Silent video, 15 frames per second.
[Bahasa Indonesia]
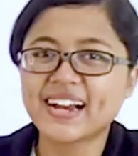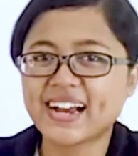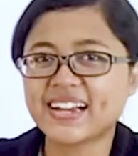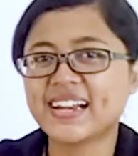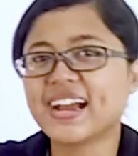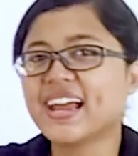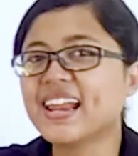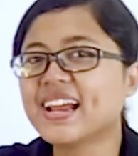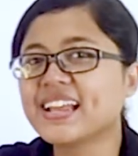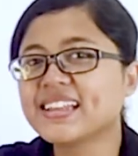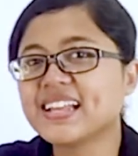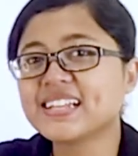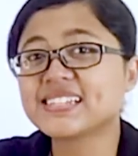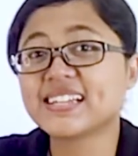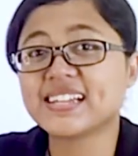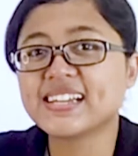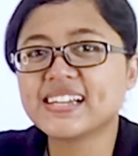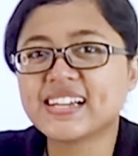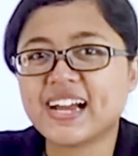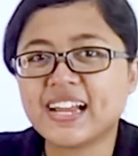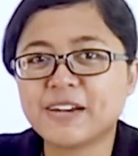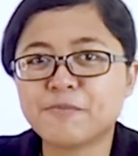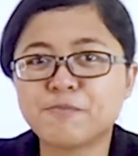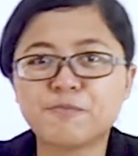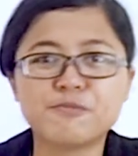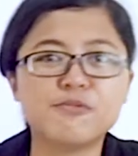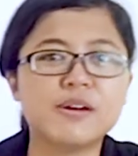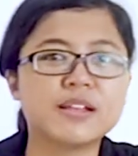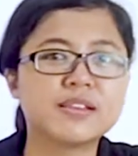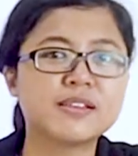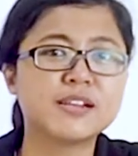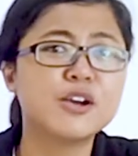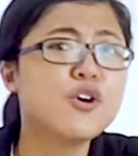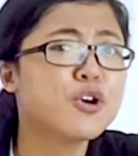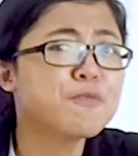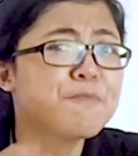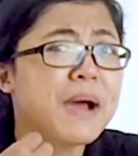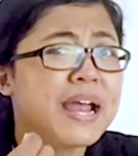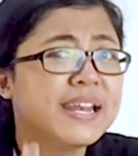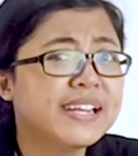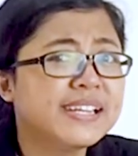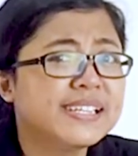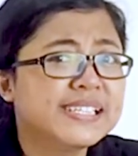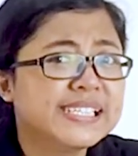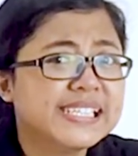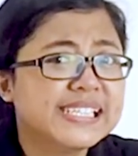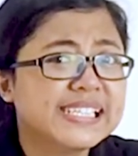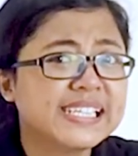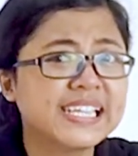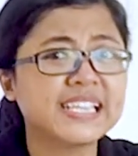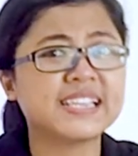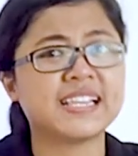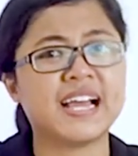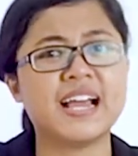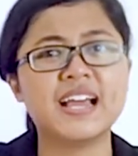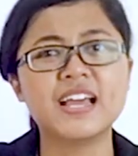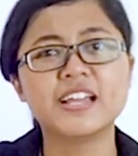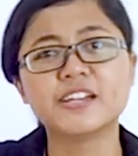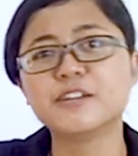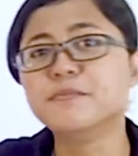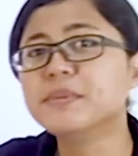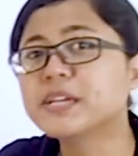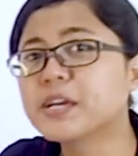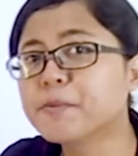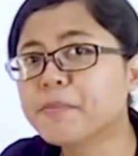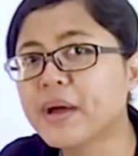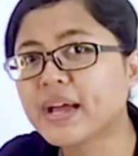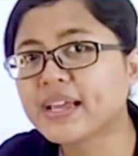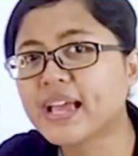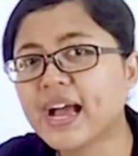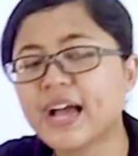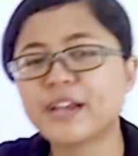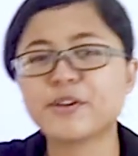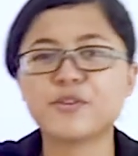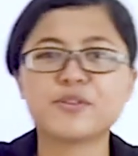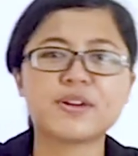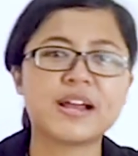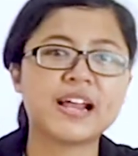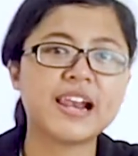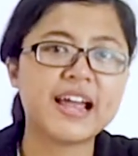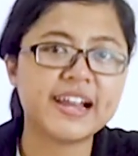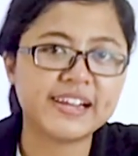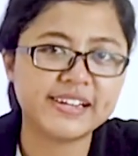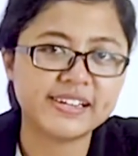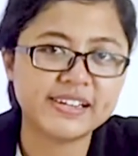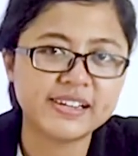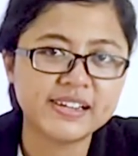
kadang -kadang kita sering kan buat ngorbanin diri kita demi kebahagiaan orang lain